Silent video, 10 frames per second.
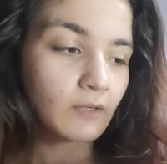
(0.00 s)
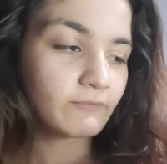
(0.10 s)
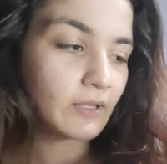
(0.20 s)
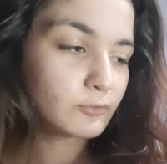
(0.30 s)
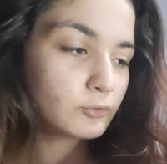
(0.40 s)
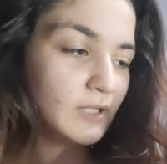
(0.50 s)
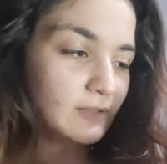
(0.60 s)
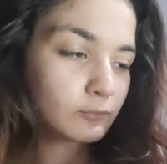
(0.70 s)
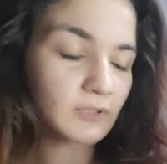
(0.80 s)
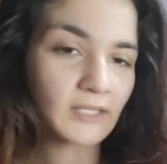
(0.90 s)
Ve
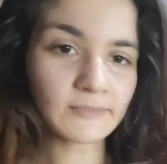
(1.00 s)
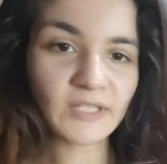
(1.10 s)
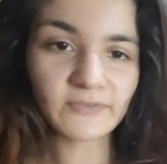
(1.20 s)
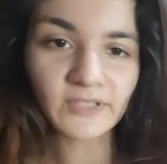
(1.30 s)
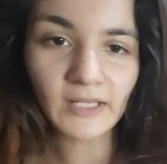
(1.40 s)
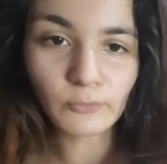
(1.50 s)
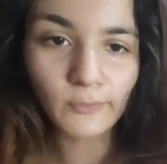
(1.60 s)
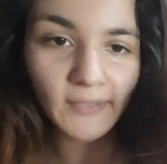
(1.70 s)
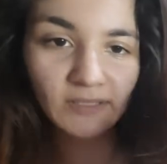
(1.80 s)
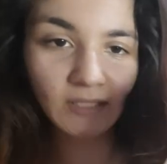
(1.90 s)
sürekli kullandığım defter bu
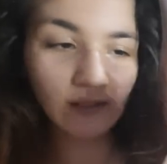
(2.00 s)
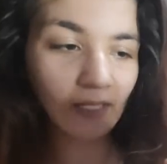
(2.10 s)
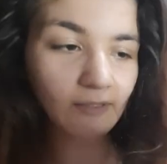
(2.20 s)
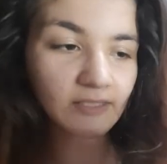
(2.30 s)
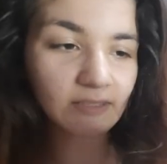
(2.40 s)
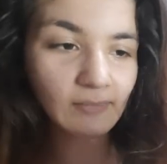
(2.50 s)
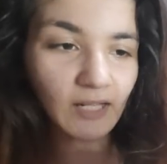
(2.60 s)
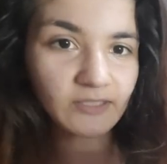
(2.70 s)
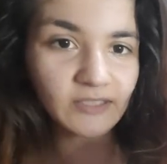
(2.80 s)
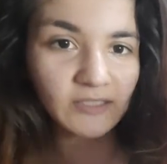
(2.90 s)
mesela.
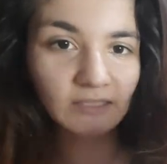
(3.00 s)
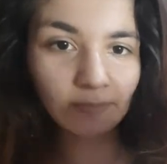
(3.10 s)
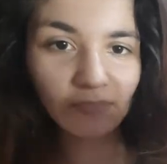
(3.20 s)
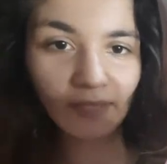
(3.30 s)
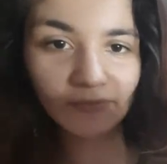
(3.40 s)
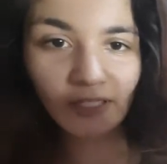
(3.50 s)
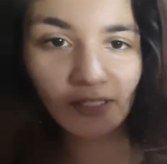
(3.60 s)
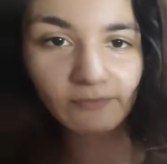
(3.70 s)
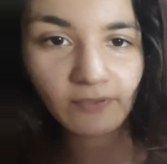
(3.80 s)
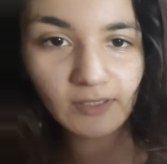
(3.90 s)
Resimler çizdiğim
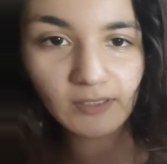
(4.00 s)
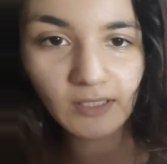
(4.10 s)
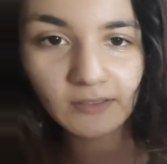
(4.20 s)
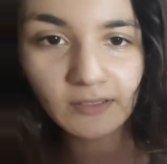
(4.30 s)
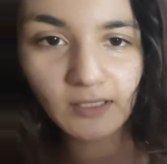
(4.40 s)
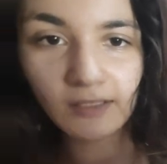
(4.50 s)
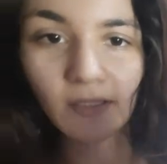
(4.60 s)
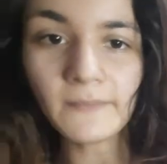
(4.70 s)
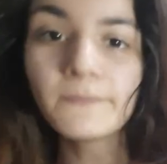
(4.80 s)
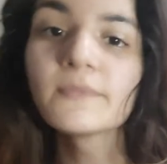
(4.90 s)
defter falan
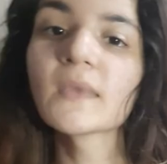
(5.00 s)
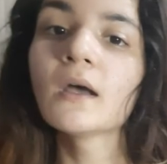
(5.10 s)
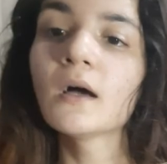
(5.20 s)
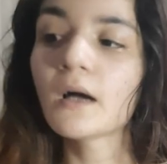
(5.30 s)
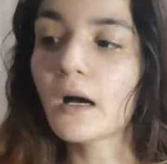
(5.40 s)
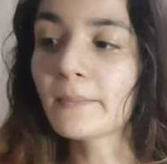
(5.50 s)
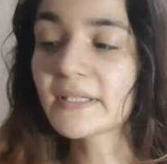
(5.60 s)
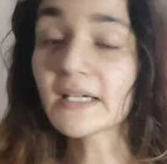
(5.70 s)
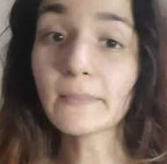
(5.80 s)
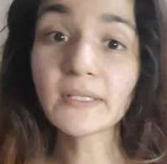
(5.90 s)
yani.
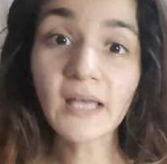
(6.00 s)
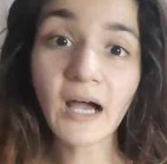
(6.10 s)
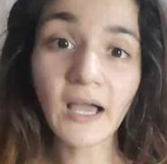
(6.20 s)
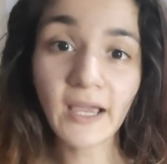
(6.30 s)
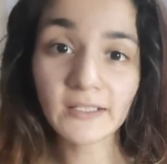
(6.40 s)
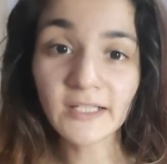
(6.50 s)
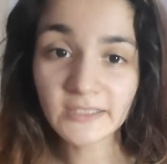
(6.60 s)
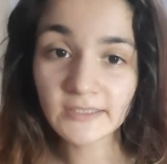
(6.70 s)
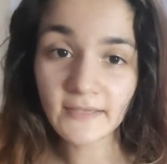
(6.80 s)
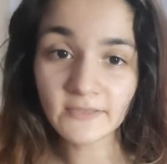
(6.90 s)
Bir, de, bir daha eğer
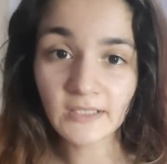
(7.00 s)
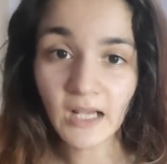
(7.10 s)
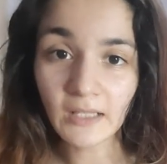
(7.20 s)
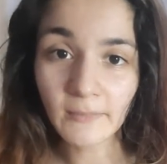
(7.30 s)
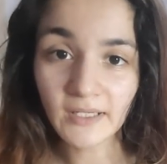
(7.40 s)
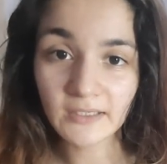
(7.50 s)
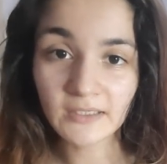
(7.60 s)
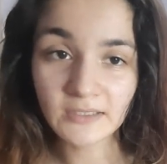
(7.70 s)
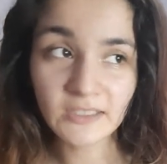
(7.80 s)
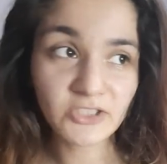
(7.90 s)
eskiz defteri almak
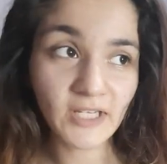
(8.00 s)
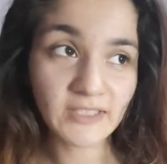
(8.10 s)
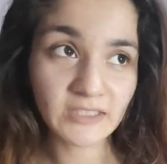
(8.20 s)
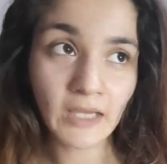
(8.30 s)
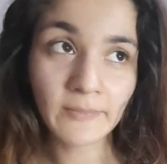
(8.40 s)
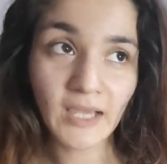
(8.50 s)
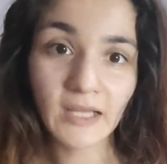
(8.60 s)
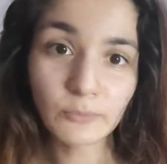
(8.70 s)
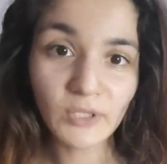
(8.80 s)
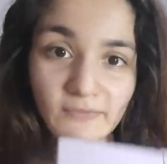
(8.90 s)
isteyeceksem
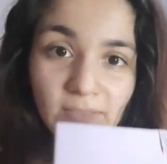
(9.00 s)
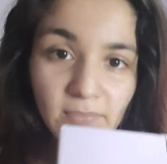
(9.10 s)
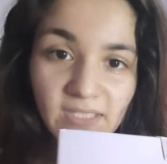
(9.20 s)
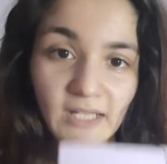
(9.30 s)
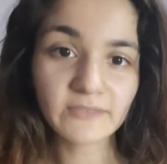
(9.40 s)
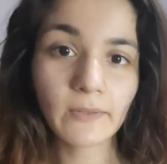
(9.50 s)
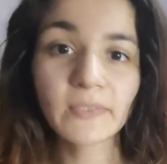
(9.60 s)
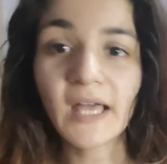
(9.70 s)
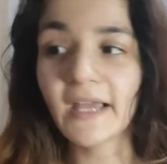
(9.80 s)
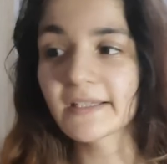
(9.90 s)
yani bu defterin biterse ve
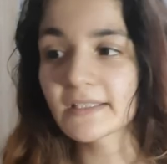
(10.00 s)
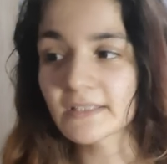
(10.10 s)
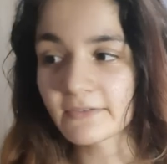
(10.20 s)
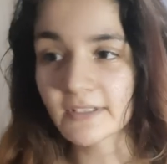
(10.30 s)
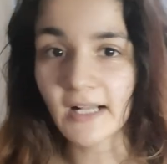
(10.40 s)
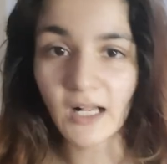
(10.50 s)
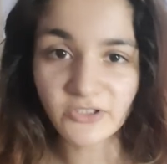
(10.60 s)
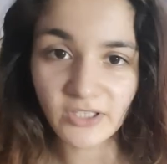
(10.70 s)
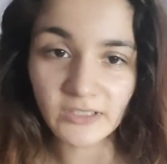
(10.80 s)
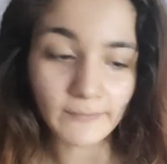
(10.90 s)
bir daha eskiz defteri
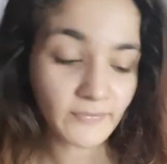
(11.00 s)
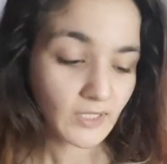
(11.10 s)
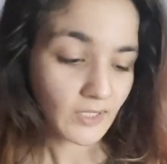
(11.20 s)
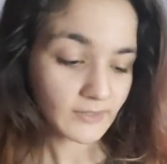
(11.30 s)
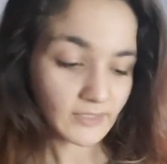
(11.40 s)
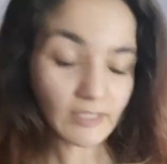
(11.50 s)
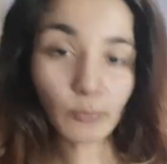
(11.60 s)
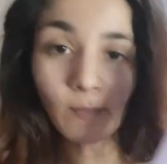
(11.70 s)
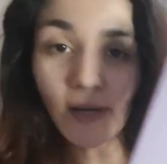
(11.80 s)
alacaksam Gene bu